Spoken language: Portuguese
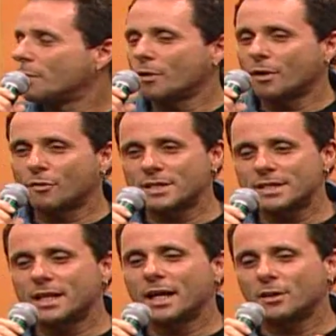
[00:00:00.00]
porque eu era
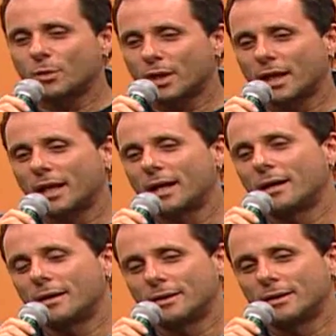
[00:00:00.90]
fascinado por
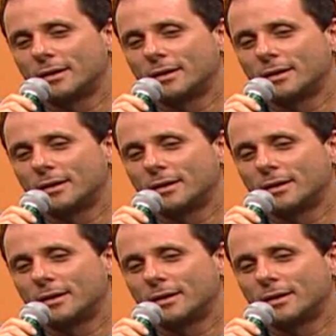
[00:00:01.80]
aquela,